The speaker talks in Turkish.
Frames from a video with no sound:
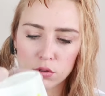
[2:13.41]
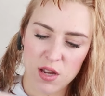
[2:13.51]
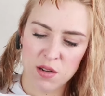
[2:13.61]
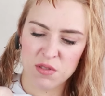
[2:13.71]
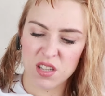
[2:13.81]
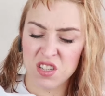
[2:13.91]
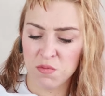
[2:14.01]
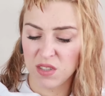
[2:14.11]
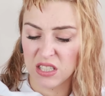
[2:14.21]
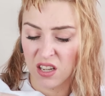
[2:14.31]
Benim
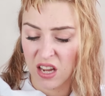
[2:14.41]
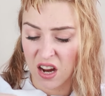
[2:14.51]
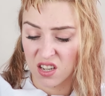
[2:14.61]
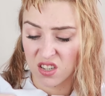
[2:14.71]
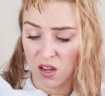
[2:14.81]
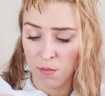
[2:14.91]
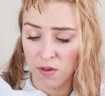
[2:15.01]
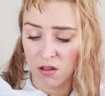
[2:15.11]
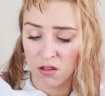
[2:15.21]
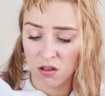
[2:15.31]
saçım kısa gerçi ama
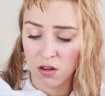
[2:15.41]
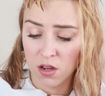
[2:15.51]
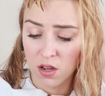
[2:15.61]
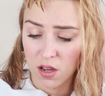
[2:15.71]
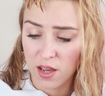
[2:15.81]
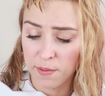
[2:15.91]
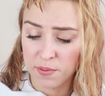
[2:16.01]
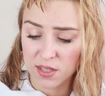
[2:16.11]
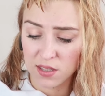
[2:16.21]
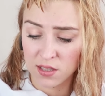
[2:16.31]

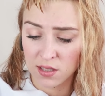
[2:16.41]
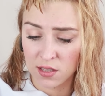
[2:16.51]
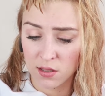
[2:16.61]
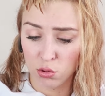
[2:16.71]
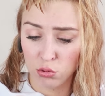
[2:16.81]
hepsini